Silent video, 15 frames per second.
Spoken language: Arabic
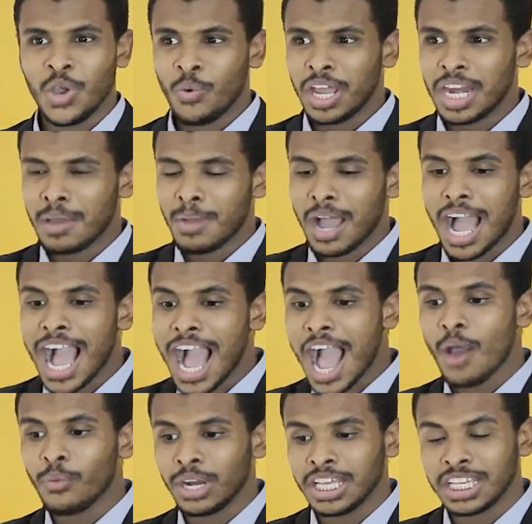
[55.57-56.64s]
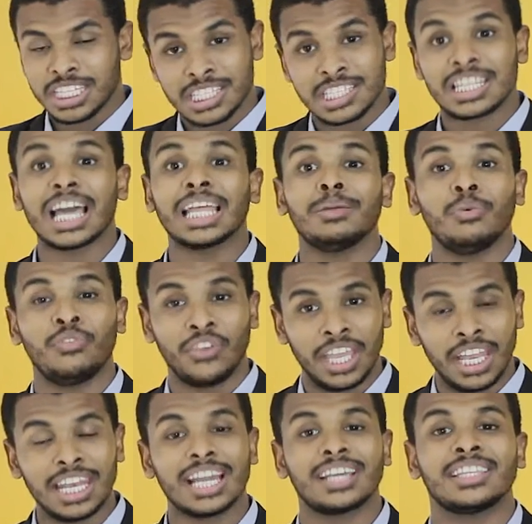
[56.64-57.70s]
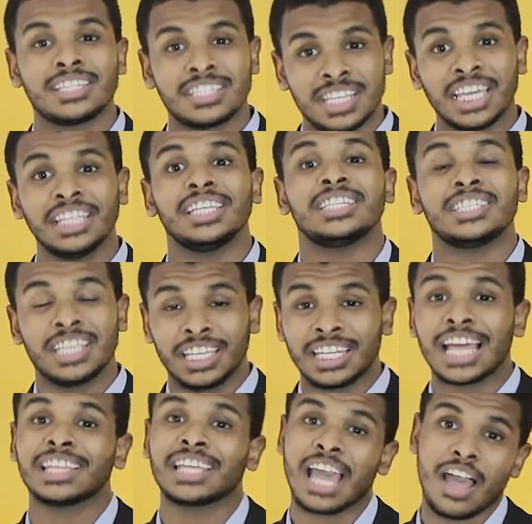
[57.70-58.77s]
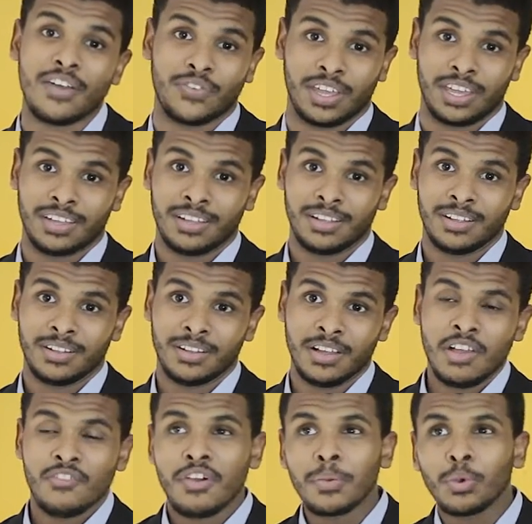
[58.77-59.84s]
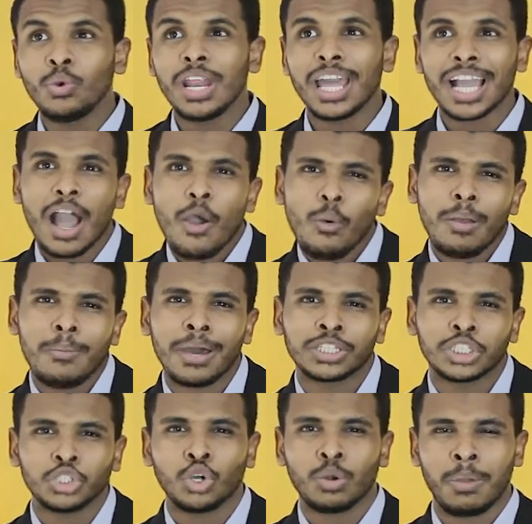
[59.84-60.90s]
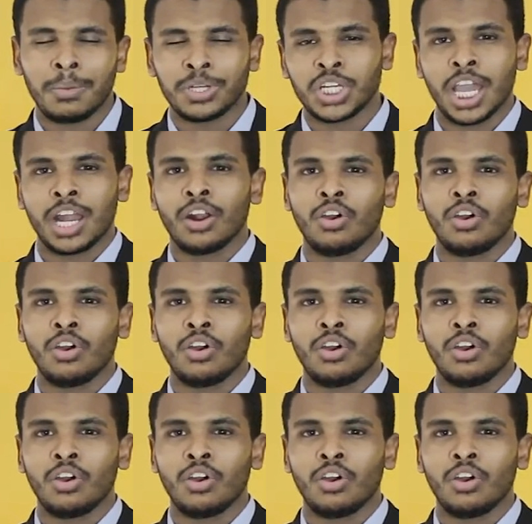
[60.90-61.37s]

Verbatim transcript: وإنما حاول استخدمه في إنك تستعد استعداد كافي فبيقول لك أول ما تشعر بمشاعر